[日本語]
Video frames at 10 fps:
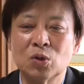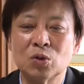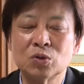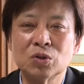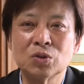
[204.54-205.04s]

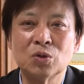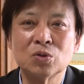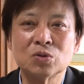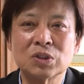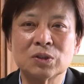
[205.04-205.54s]
本当に大
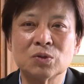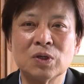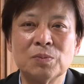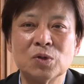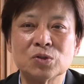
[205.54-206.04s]
野里
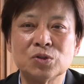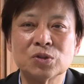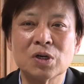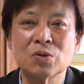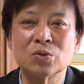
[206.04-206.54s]
はもう中
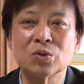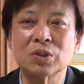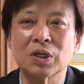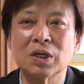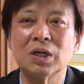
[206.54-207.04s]
学校の時
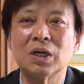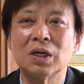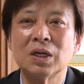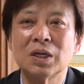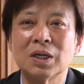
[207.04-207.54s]
から、
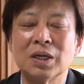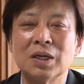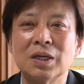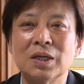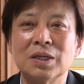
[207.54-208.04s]

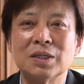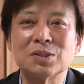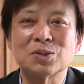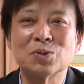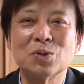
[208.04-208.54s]
えー、
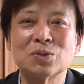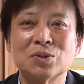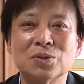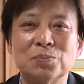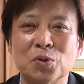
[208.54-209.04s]
すご
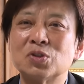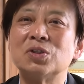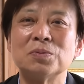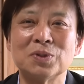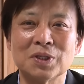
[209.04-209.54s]
く
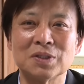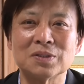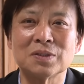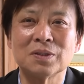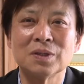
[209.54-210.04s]
ポジティブなんで
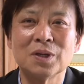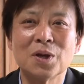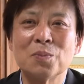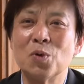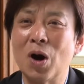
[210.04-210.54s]
す
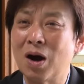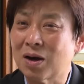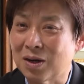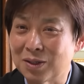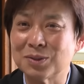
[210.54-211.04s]
も
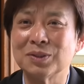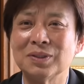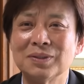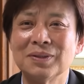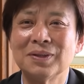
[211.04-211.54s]
う明るい
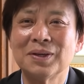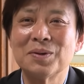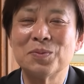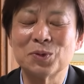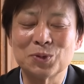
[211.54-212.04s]

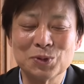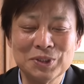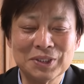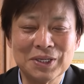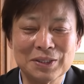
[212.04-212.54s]
もうと
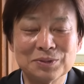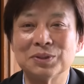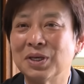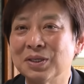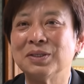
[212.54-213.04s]
にかく
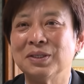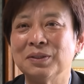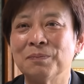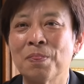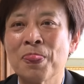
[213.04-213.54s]
元気
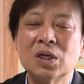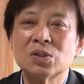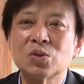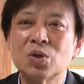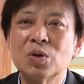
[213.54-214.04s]

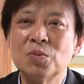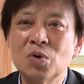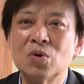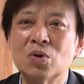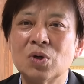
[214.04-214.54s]
それ
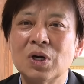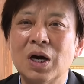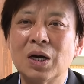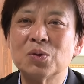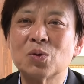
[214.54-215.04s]
も
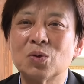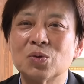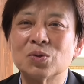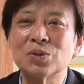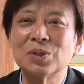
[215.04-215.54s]
あの子
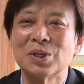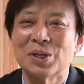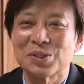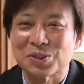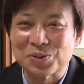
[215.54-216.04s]
の
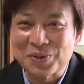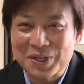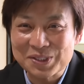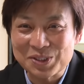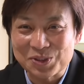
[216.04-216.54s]
素晴
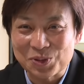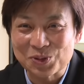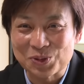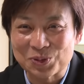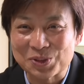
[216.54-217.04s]
らしい長
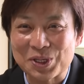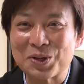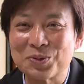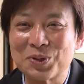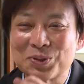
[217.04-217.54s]
所と
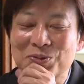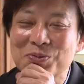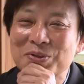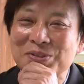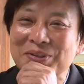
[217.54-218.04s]
才能だと思い
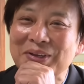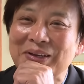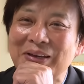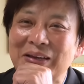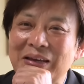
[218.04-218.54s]
ます
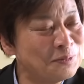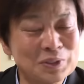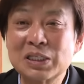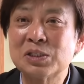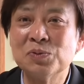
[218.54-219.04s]
ね
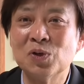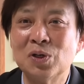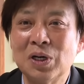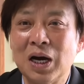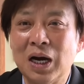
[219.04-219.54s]
私も